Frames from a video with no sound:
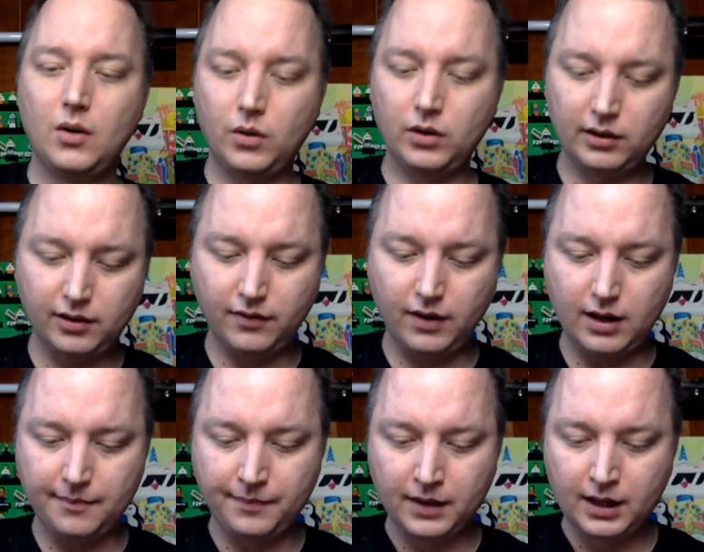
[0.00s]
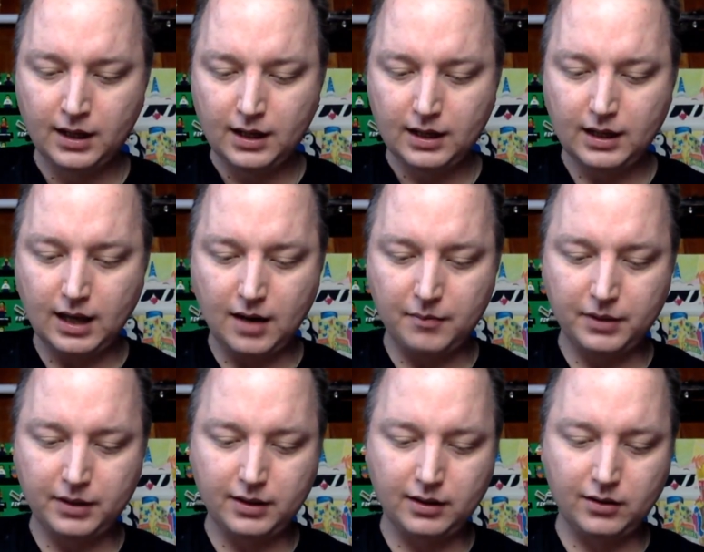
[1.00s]
Und zwar gab
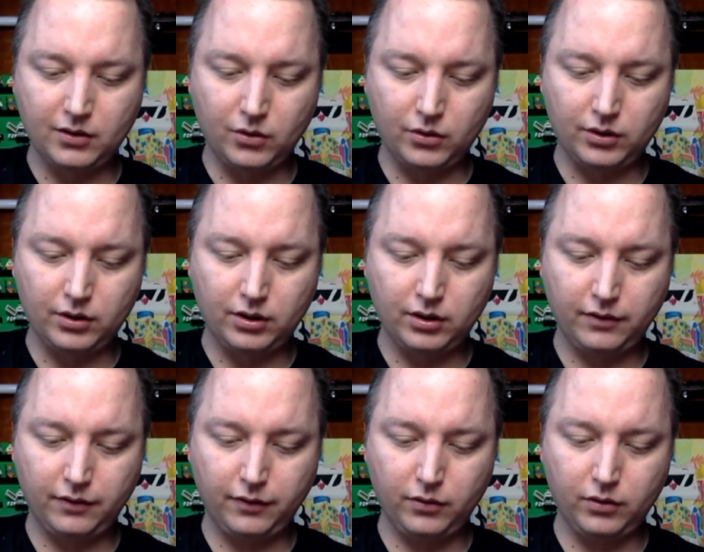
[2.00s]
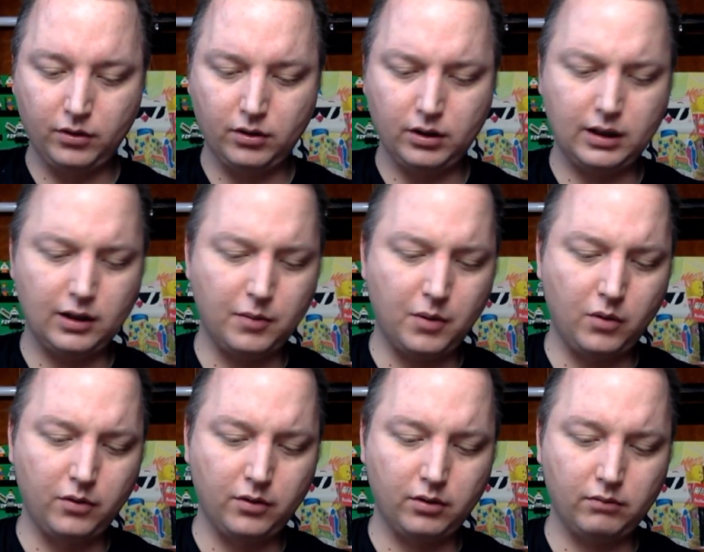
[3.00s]
es dort für, ich glaube
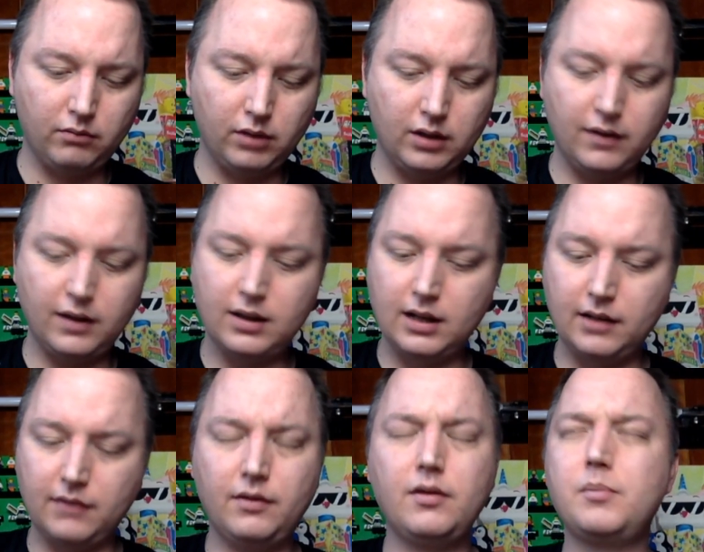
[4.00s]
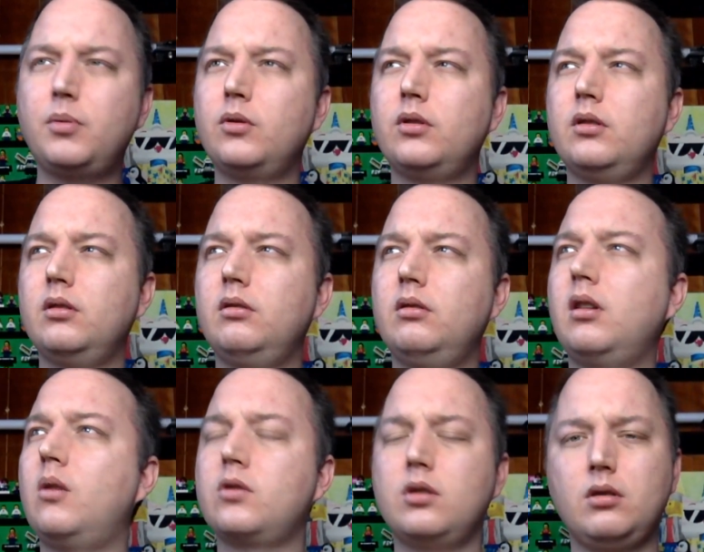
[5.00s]
auch, ich weiß gar nicht, wie viele Punkte,
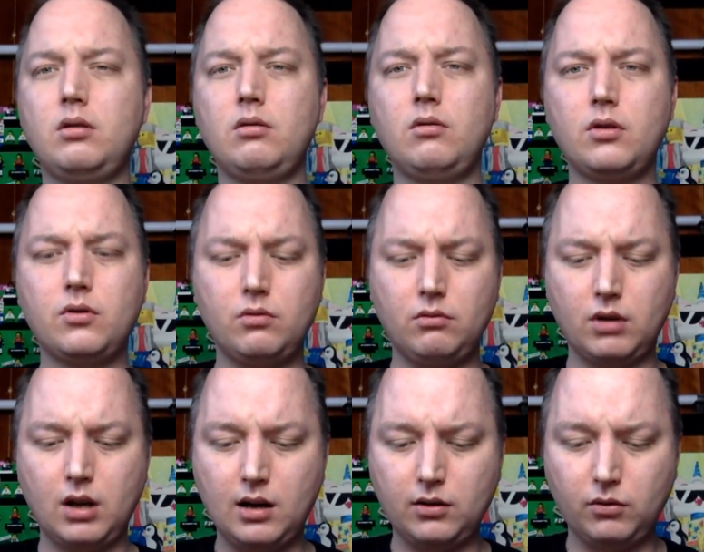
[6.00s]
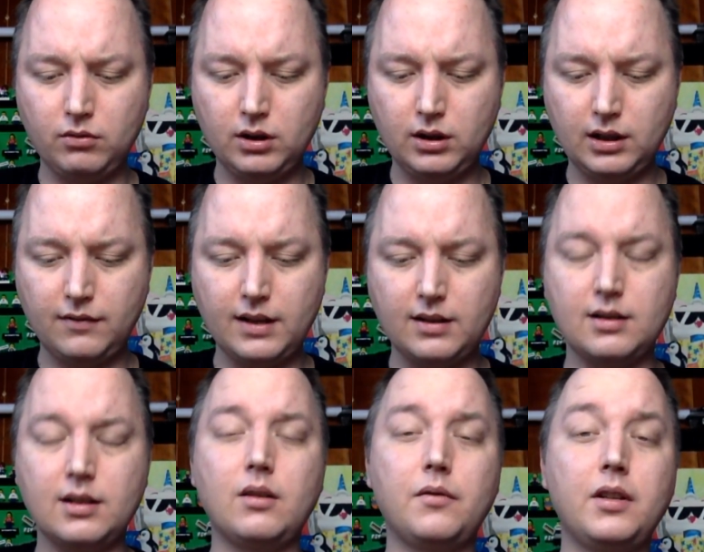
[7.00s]
1000 oder so oder 800, ich weiß es
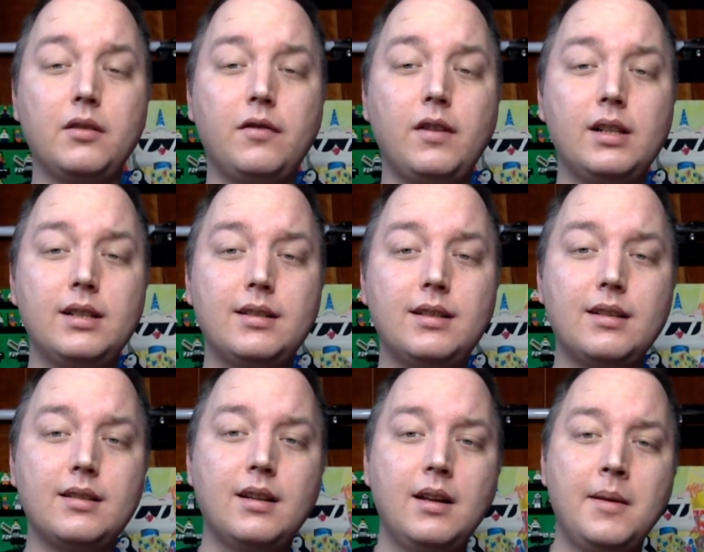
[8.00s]
nicht. Auf jeden Fall ist das